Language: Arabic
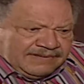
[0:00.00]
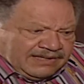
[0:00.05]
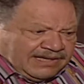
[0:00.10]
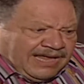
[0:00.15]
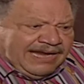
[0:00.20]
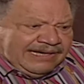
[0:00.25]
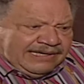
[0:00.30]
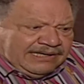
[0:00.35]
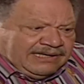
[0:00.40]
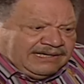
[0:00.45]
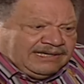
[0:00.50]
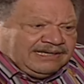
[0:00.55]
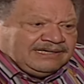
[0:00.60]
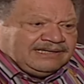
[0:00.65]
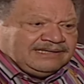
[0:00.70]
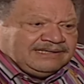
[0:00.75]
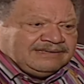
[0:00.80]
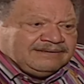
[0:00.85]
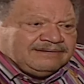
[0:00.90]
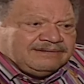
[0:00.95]
يعني
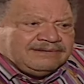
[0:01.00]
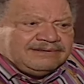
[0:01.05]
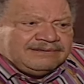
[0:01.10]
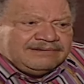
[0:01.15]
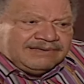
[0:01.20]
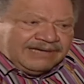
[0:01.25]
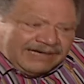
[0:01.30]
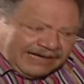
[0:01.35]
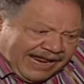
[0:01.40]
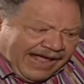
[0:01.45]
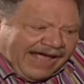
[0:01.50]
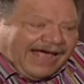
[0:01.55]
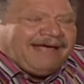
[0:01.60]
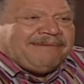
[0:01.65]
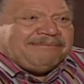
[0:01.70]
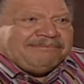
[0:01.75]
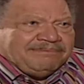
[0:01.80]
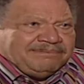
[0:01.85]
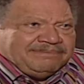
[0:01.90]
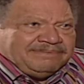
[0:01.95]

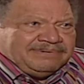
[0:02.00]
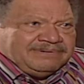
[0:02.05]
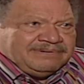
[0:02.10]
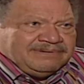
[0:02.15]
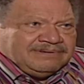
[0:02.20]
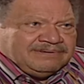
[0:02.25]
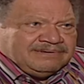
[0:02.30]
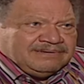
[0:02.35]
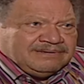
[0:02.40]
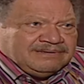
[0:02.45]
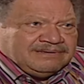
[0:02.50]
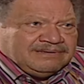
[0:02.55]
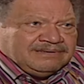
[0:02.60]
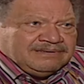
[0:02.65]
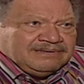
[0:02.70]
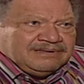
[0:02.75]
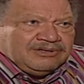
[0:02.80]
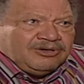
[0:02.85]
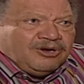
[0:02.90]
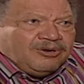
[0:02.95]
الاهم
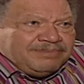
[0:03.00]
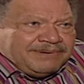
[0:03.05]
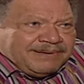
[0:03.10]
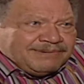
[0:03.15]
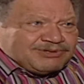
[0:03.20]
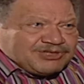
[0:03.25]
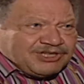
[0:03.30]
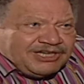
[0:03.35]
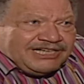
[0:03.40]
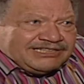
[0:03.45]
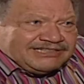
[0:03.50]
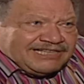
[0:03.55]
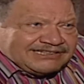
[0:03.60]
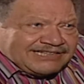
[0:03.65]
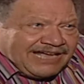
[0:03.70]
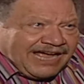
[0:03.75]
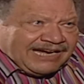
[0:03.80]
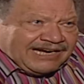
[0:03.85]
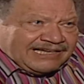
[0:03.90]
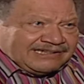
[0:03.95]
لبنى مشكلتها
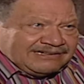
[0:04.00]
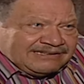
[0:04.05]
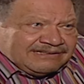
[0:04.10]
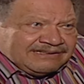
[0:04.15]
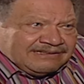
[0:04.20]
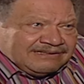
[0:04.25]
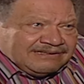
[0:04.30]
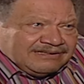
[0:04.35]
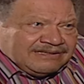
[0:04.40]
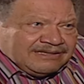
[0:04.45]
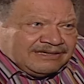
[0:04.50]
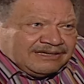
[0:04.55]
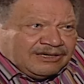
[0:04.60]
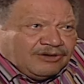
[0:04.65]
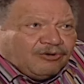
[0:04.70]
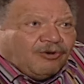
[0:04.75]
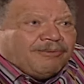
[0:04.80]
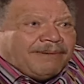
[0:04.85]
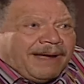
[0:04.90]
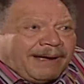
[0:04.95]
اتحلت
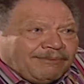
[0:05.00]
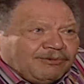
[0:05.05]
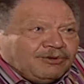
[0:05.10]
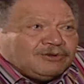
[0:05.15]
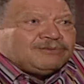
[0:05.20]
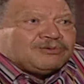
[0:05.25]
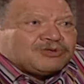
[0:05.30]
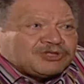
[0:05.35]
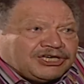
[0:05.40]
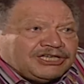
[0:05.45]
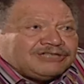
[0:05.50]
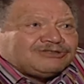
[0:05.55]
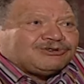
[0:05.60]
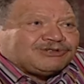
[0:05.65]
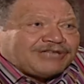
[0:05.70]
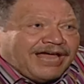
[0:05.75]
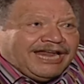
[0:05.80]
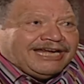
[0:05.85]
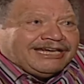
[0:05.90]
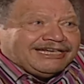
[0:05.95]
ومحمود مشكلته
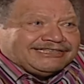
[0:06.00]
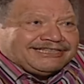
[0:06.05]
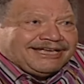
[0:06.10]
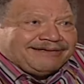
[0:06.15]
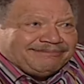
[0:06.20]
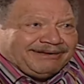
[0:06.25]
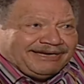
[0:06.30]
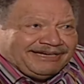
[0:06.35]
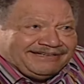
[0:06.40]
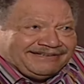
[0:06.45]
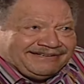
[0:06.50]
اتحلت كمان